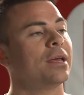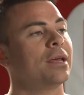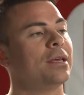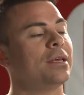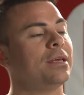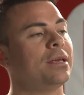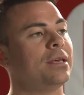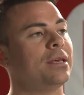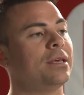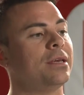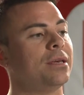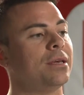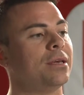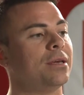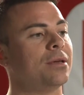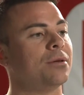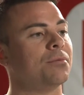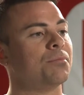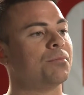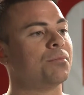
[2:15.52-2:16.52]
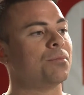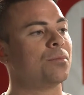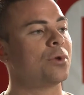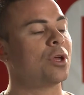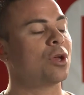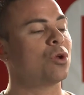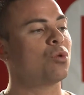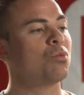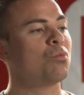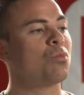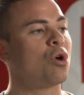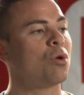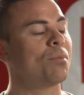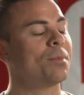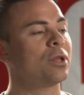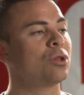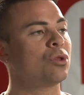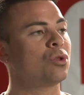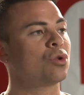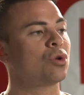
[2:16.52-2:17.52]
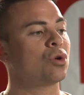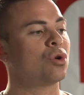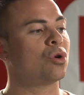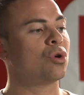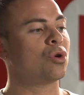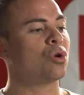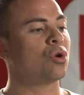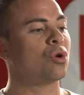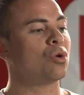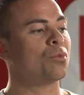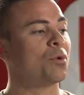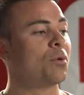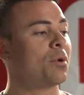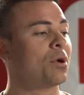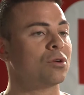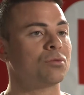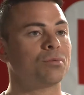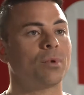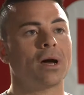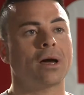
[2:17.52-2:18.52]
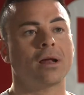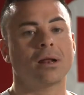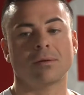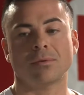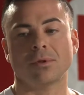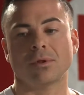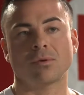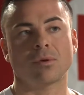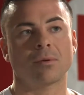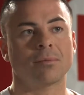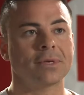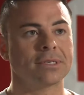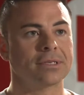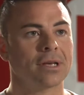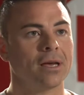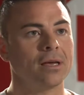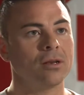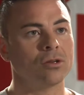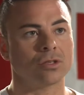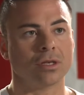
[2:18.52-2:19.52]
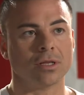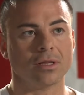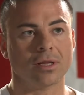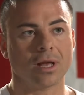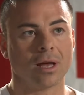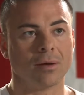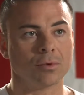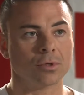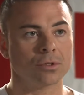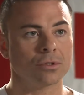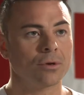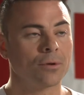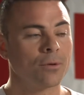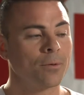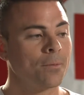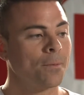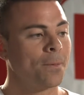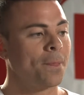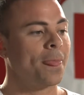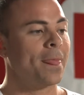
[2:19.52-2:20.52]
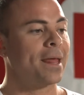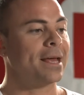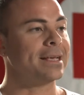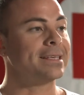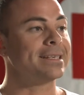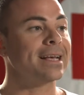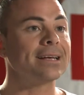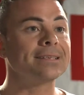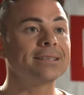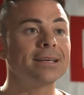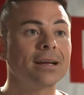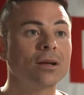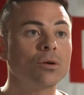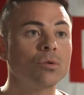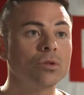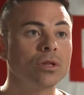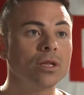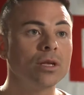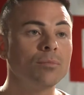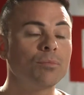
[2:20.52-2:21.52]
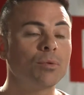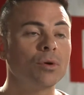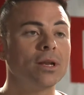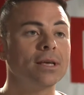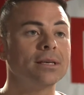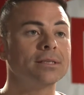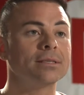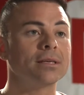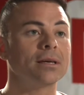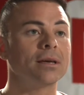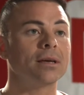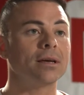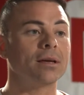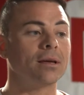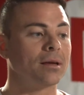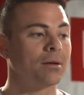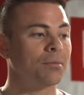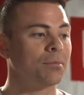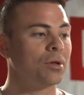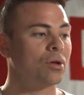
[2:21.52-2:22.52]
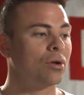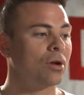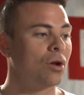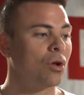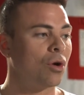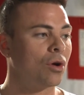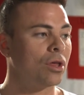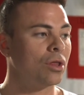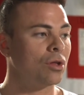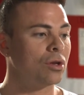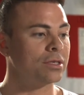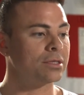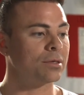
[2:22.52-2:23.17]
Y, en un momento mi viejo nos agarra, viste una mesa ahí, y nos sentamos. Y se acerca un tipo y le dice, medio en el oído, le